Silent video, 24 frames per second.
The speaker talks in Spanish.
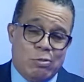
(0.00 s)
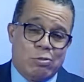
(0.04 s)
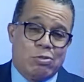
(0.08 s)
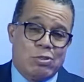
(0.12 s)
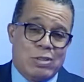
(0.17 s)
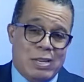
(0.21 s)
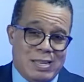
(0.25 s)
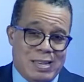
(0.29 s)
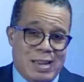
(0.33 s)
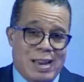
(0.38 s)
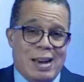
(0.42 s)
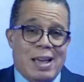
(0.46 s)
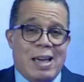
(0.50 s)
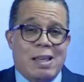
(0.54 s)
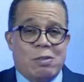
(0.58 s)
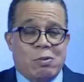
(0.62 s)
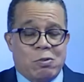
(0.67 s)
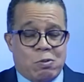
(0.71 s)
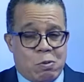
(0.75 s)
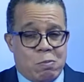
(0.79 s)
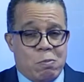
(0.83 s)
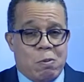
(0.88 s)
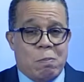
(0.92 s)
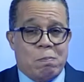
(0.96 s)
señalado
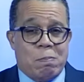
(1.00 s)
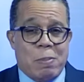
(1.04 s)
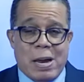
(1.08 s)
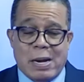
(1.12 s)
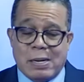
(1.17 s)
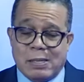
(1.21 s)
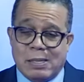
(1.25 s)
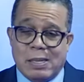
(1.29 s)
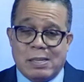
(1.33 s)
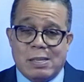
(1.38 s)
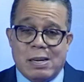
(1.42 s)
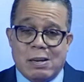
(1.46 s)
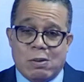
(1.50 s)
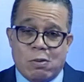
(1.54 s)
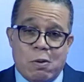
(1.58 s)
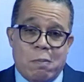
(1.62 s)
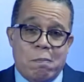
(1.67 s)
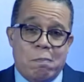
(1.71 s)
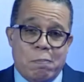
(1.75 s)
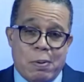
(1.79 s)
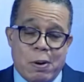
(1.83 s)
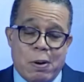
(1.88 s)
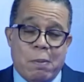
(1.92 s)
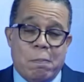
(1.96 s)
como parte del
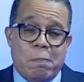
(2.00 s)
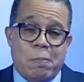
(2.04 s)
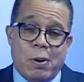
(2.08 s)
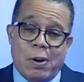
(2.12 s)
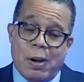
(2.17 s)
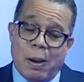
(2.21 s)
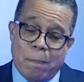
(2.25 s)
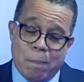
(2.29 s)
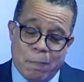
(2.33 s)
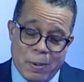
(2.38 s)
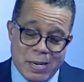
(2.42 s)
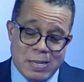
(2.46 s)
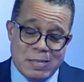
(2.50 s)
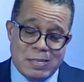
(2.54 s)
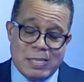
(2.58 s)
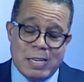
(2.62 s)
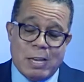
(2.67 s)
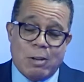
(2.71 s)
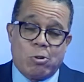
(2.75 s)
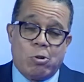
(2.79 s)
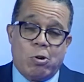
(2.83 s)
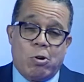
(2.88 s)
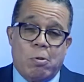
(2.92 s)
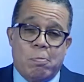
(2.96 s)
complot por la prensa
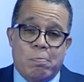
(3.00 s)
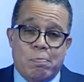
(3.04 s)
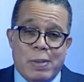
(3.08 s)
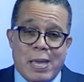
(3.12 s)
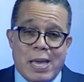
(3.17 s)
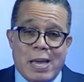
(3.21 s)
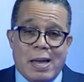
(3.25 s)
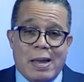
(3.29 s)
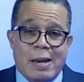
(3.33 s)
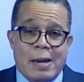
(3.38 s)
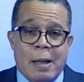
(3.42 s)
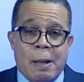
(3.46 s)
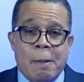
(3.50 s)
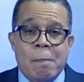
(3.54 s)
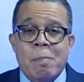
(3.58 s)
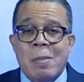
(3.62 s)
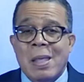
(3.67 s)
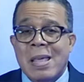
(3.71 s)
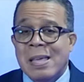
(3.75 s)
colombiana.